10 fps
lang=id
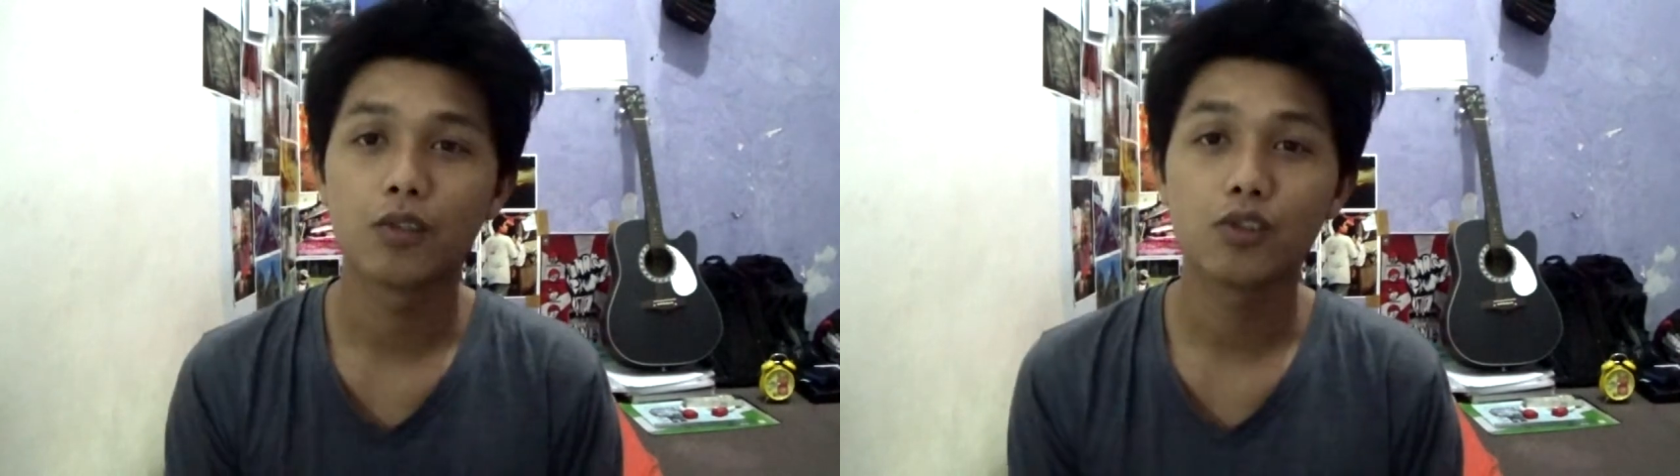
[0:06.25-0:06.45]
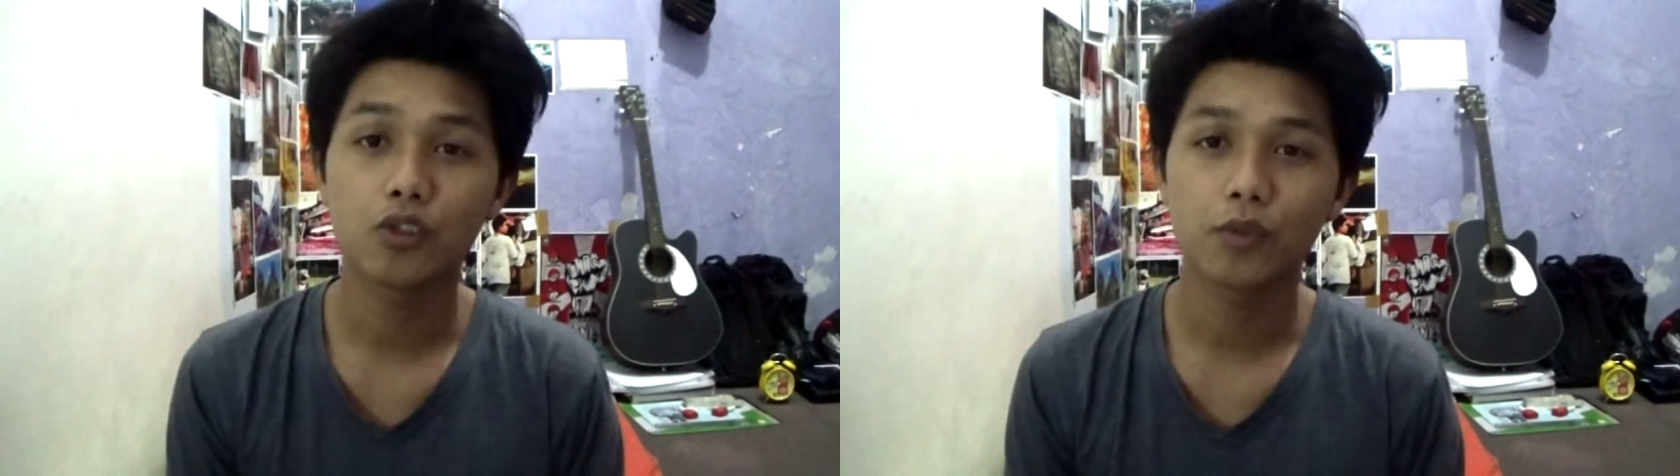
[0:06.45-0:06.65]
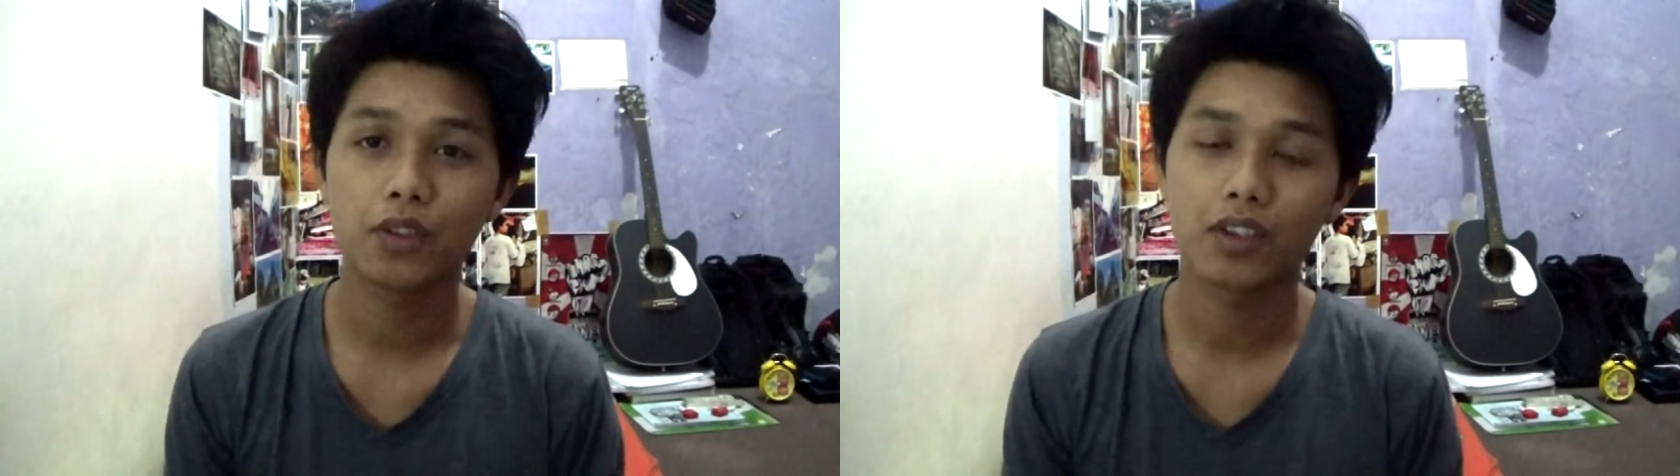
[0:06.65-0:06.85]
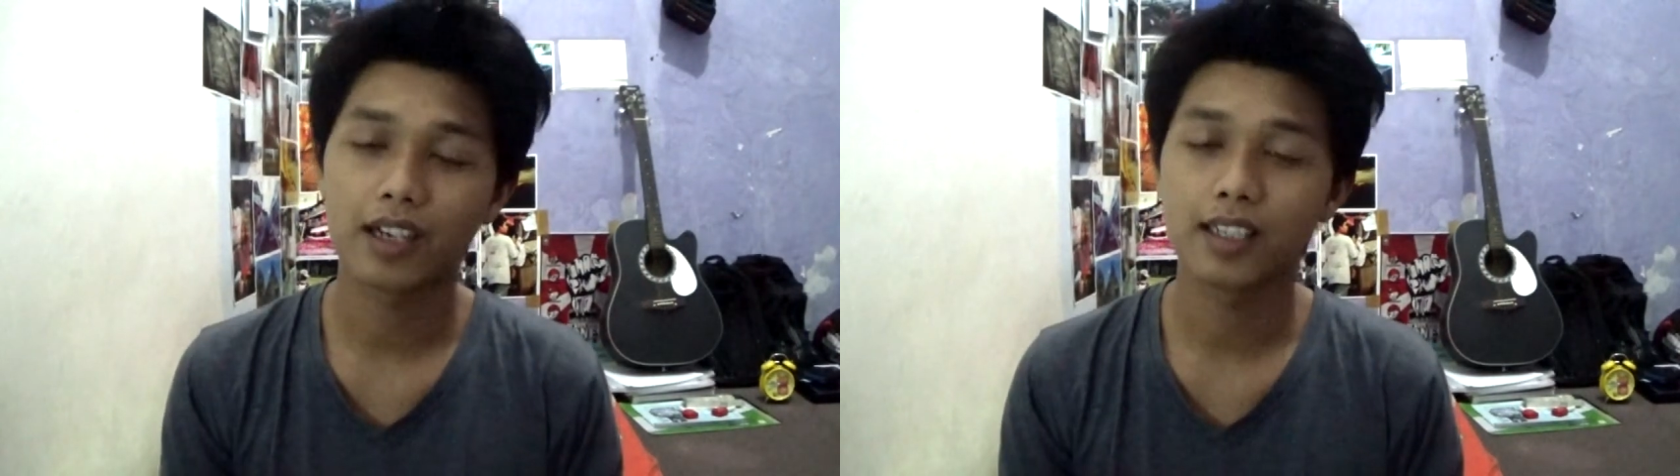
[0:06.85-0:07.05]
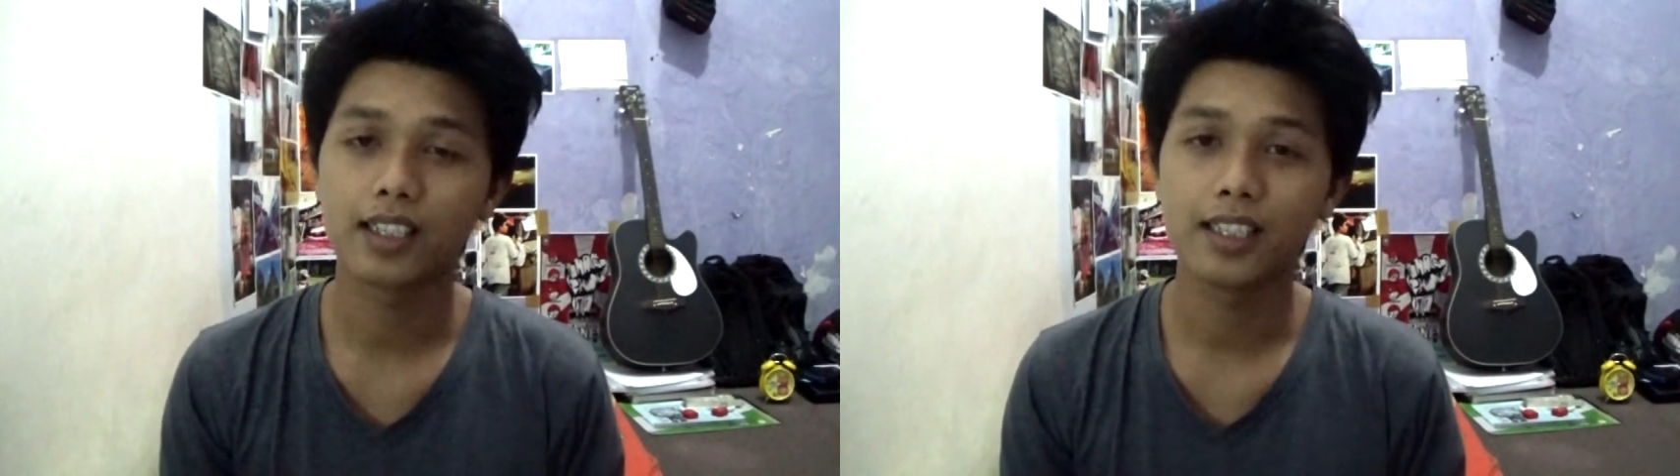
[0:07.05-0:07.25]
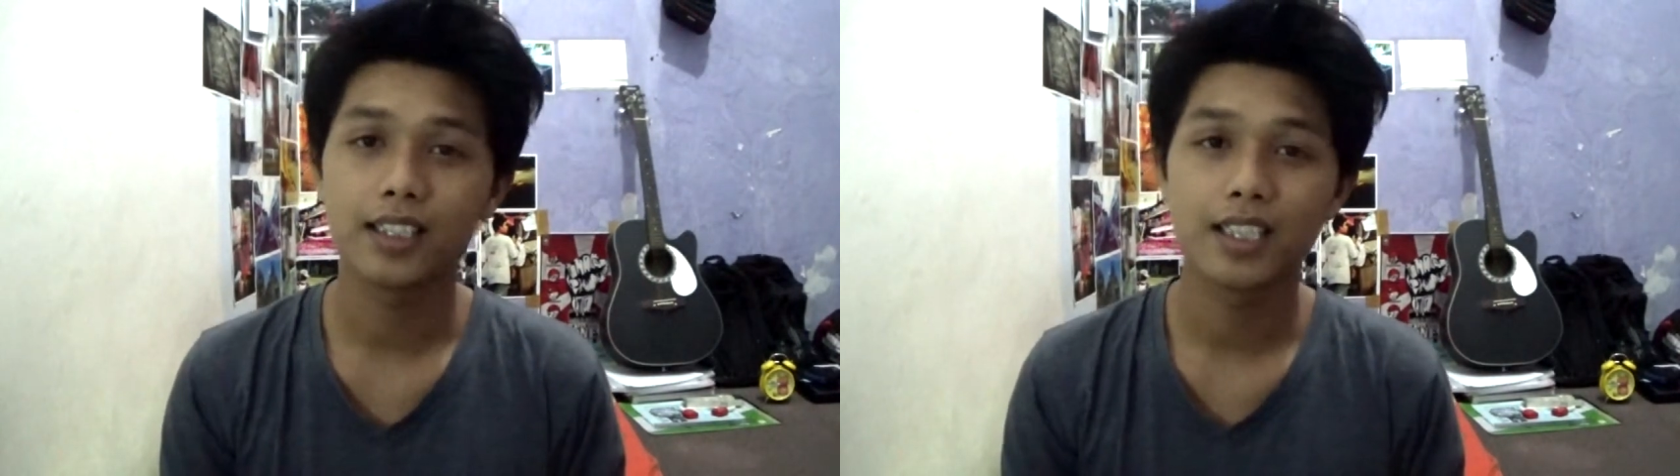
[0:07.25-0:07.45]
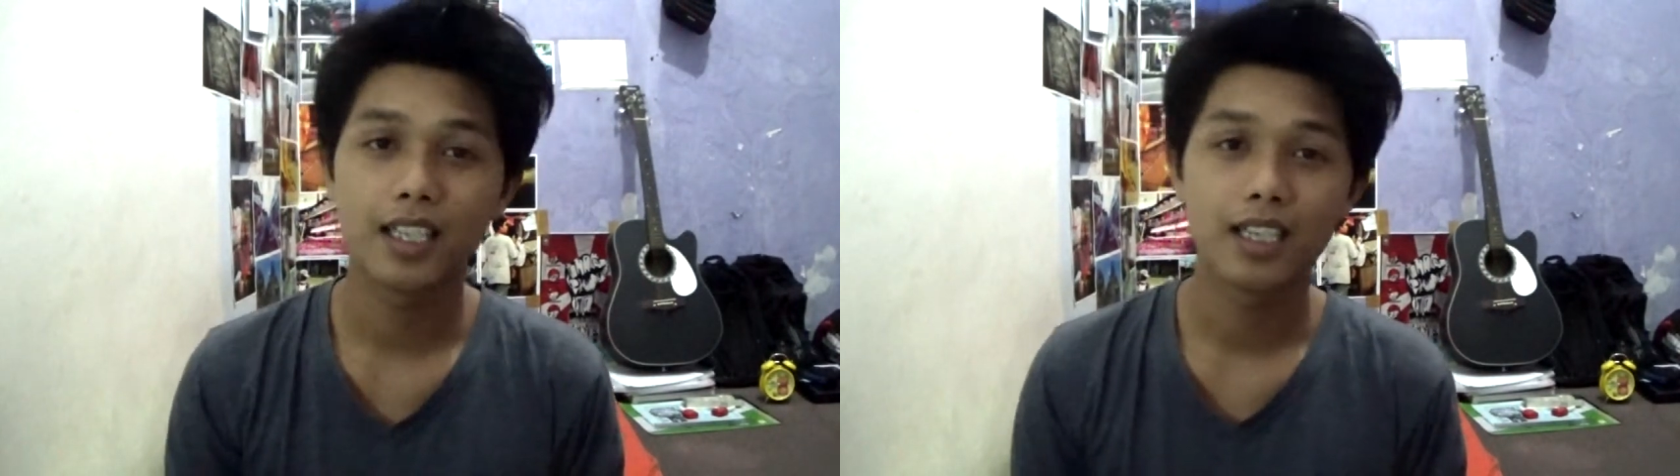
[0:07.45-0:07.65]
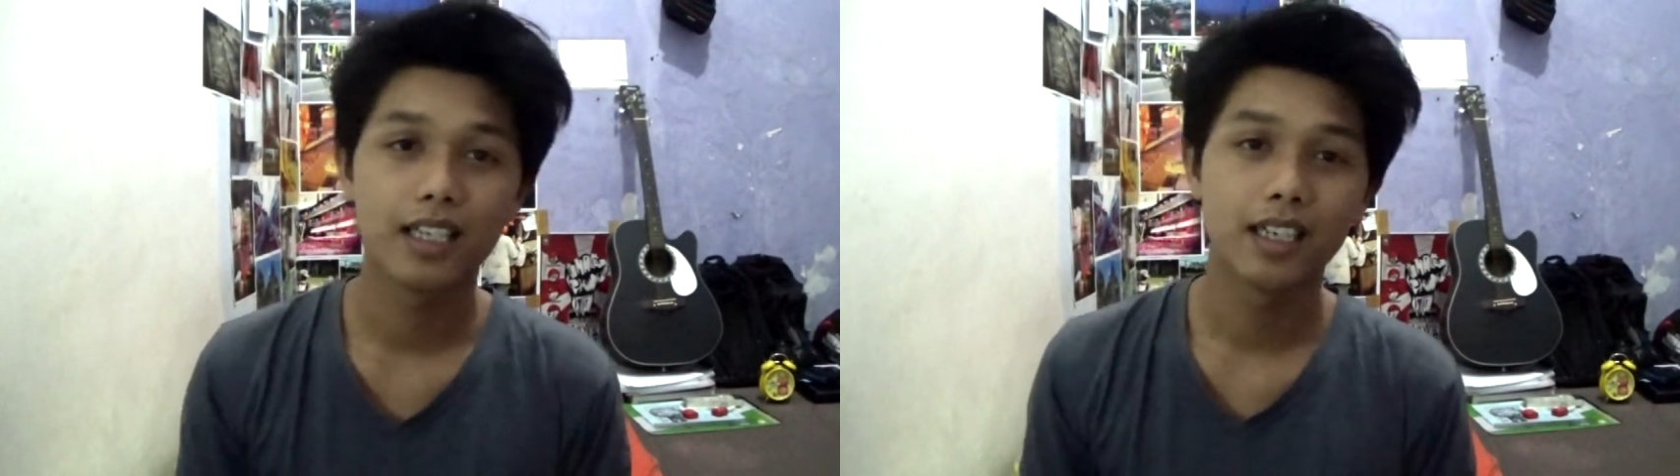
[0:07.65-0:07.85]
Untuk video kali ini,
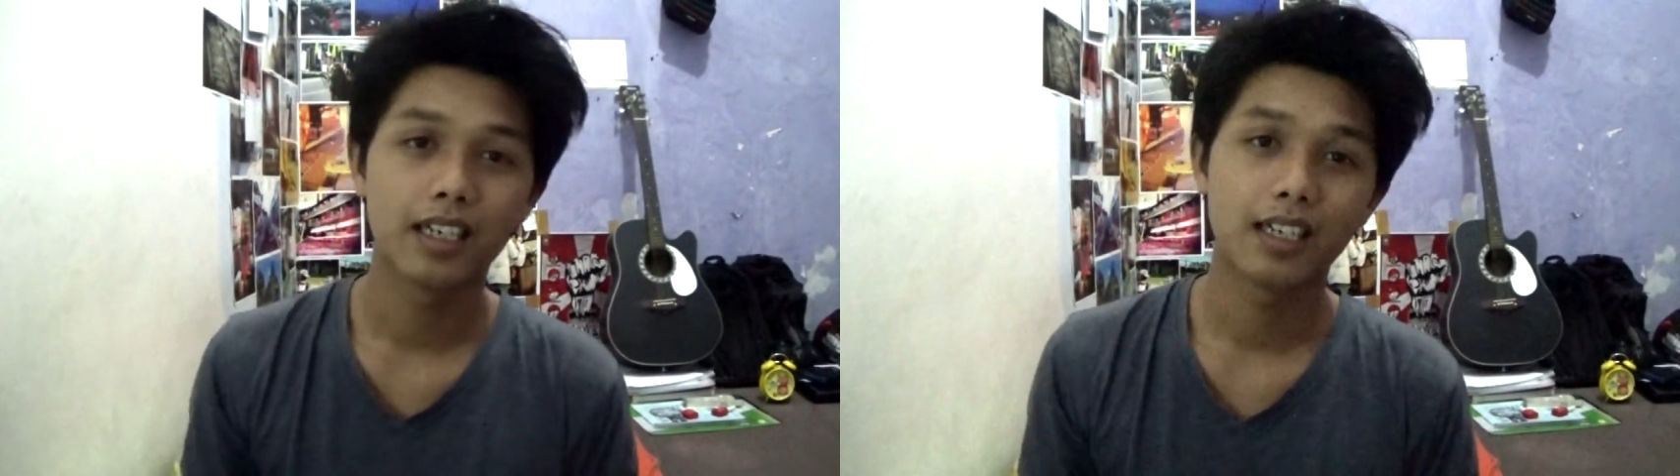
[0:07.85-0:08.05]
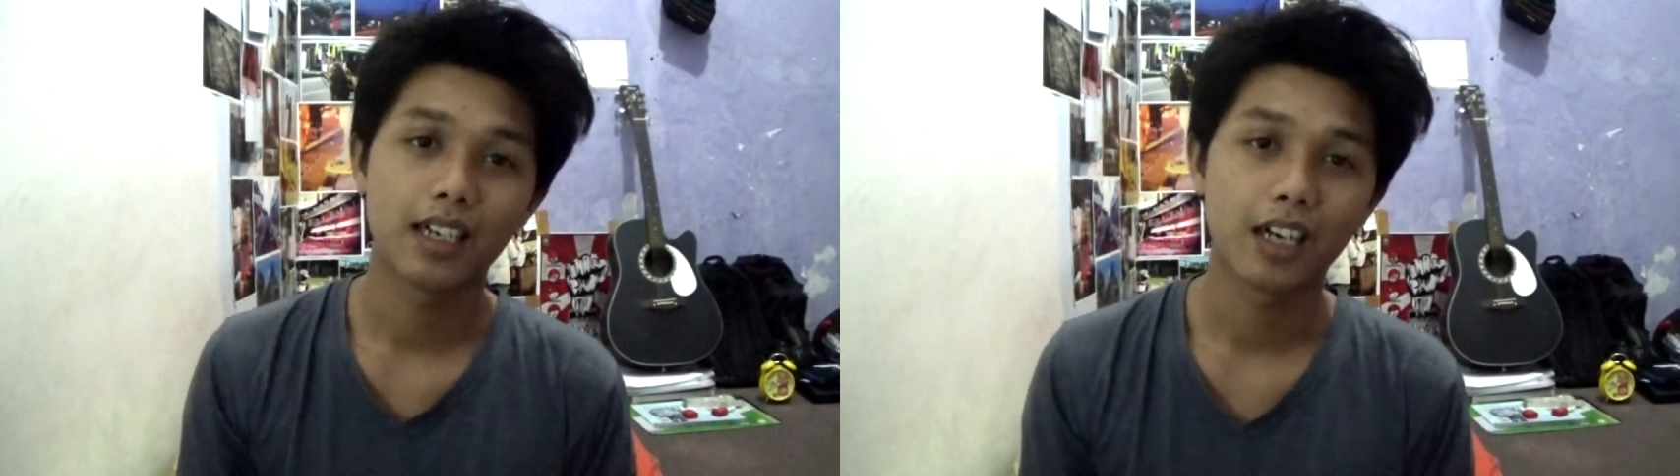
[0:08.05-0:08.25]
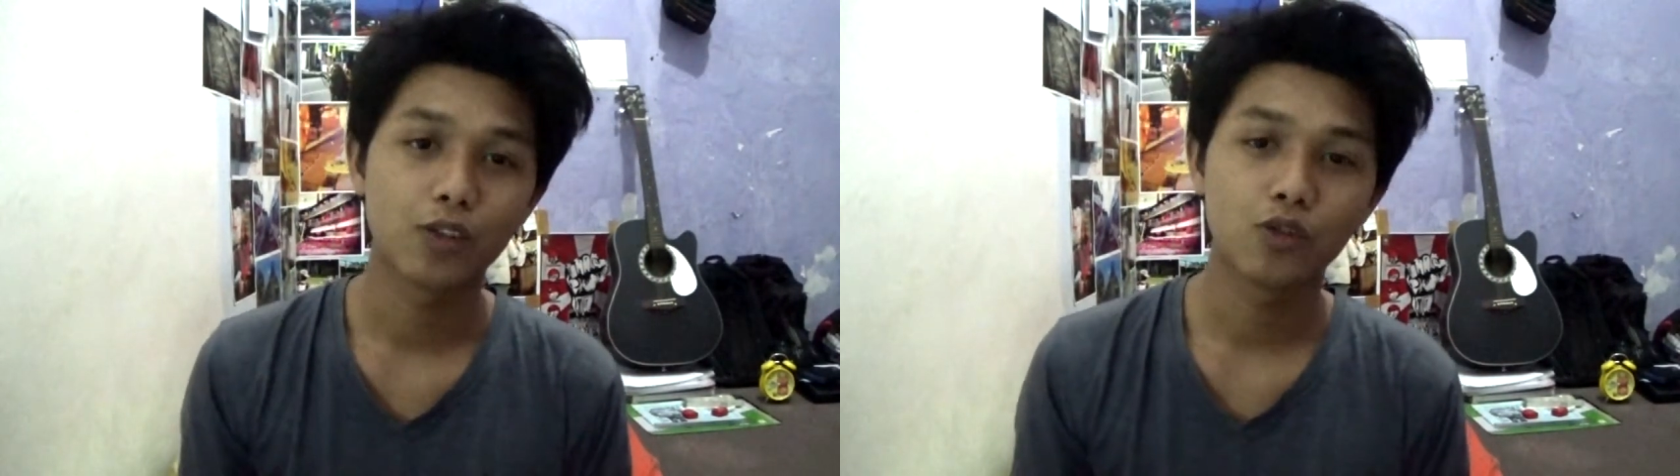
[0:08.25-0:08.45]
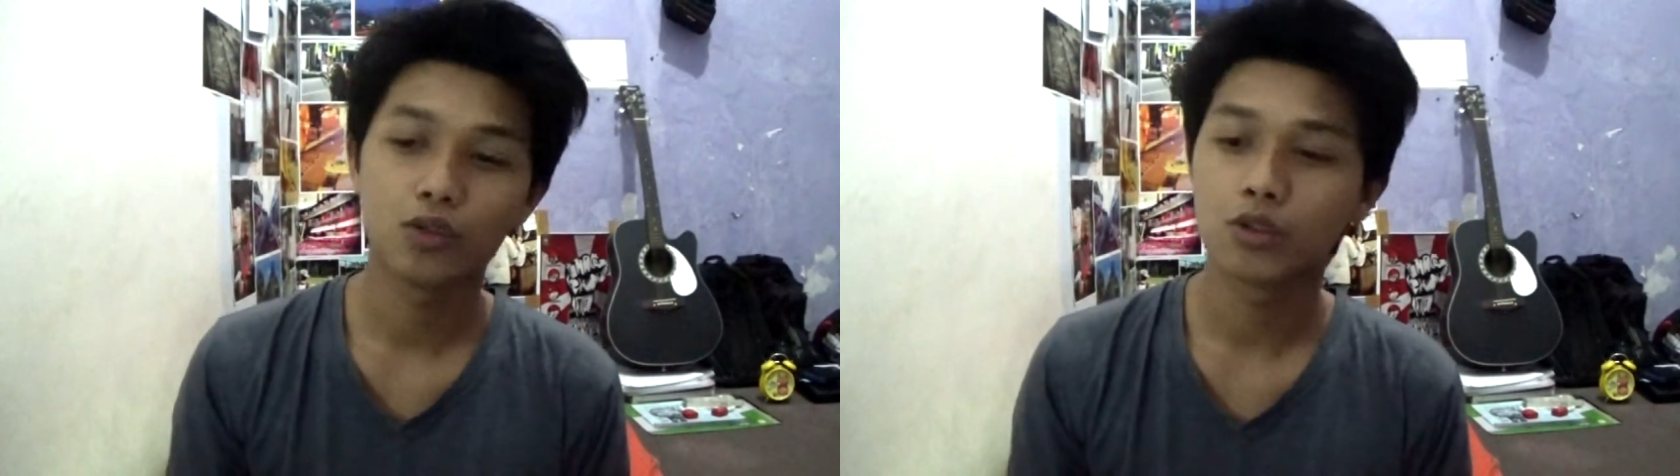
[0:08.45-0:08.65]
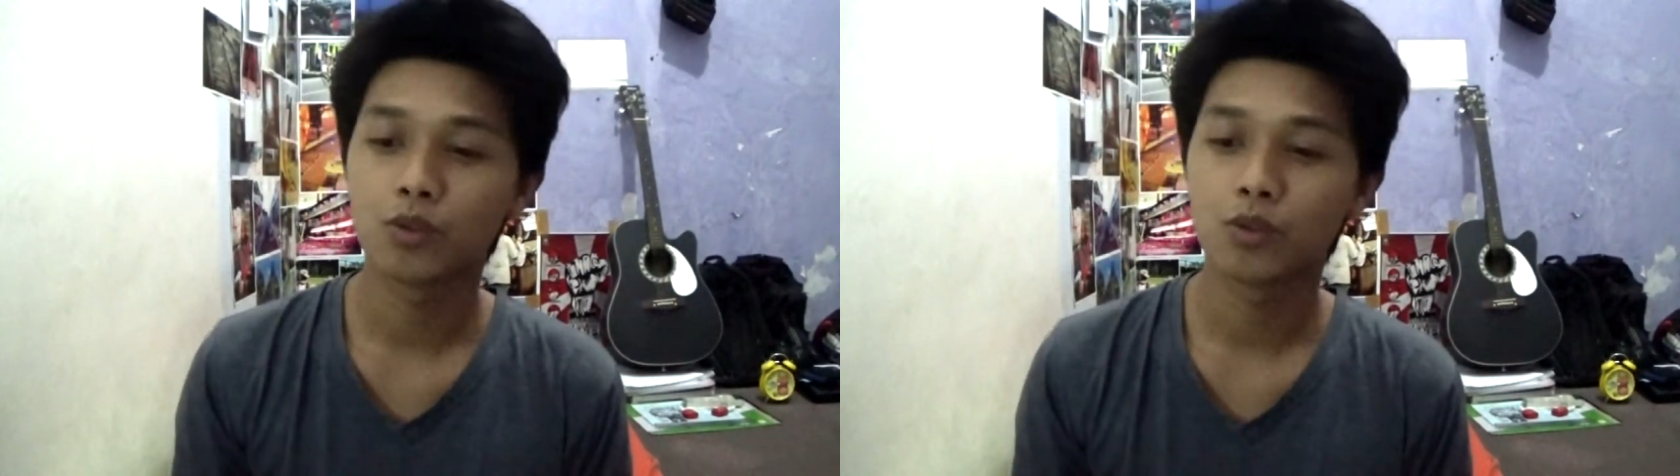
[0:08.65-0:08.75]
aku